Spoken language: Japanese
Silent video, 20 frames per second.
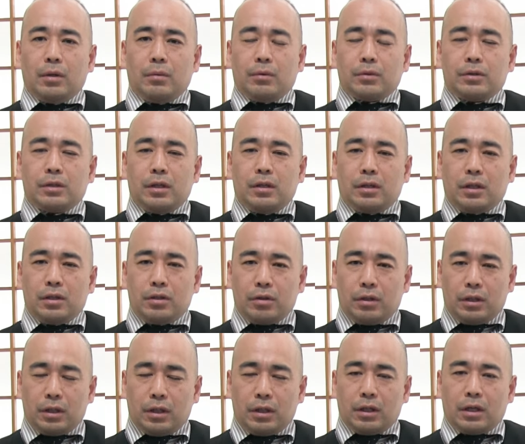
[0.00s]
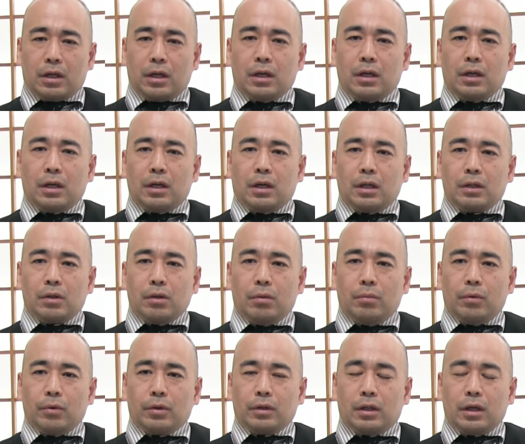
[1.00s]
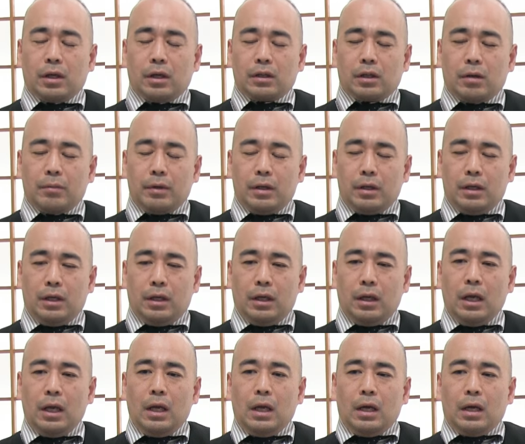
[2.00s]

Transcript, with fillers: でも全体主義的な考え方を持ったがために、